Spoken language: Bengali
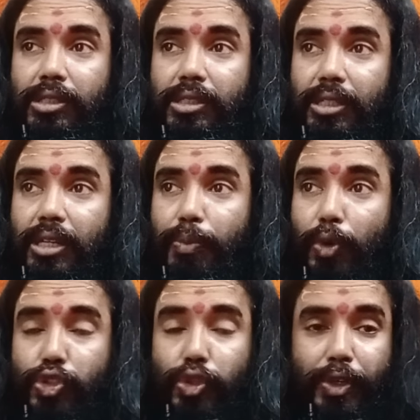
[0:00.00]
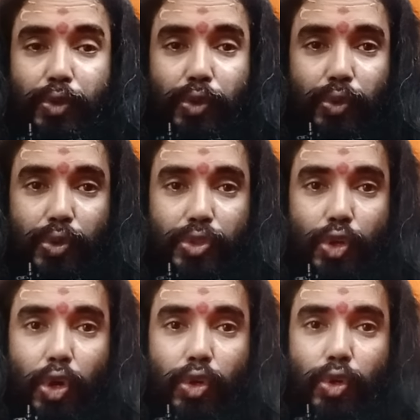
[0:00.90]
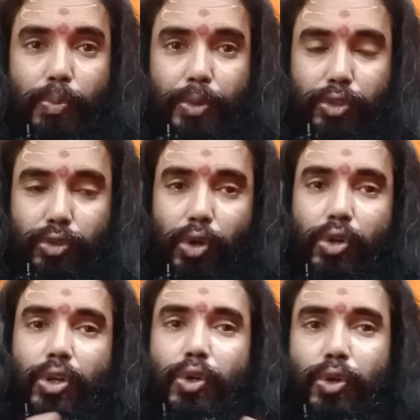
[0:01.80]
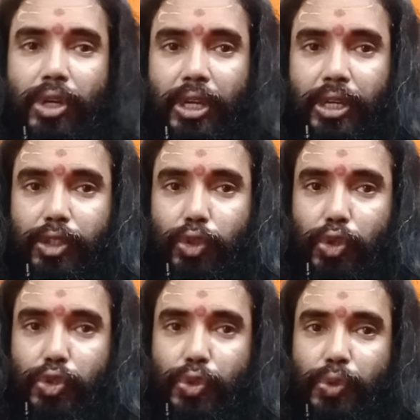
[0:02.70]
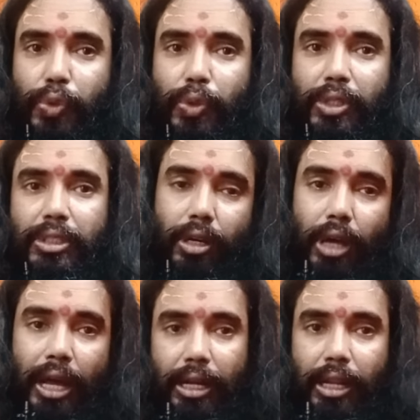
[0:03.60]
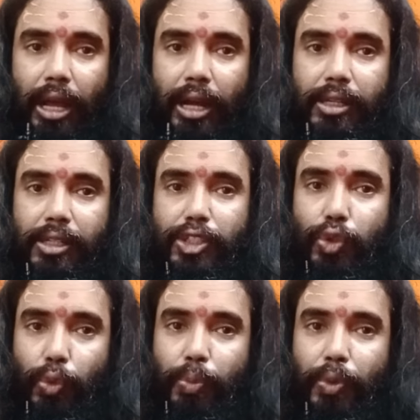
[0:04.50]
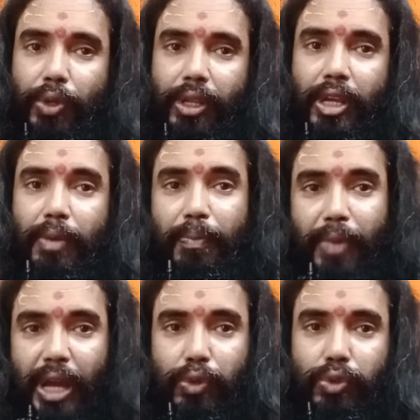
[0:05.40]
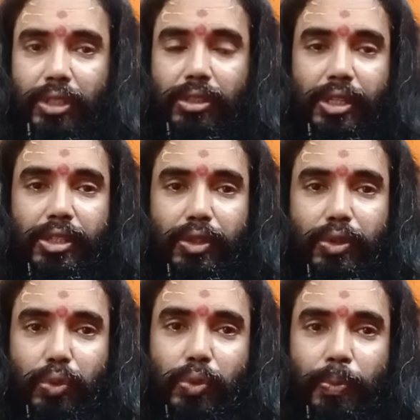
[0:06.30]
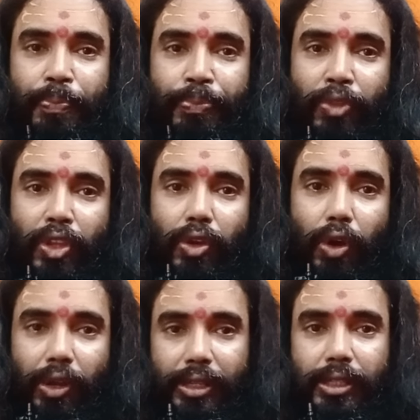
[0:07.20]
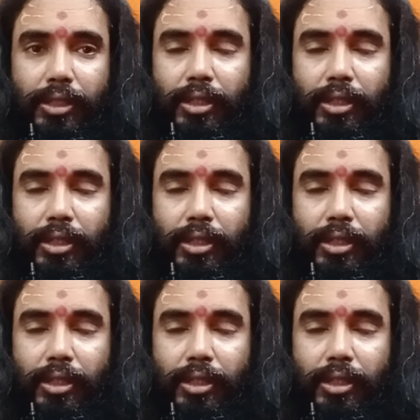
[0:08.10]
যেটা পর্যবেক্ষণ করেছে অঙ্গ প্রত্যঙ্গকে দর্শন করে তা আকার আকৃতির উপরে মান্যতা দিয়েই কিন্তু অনেক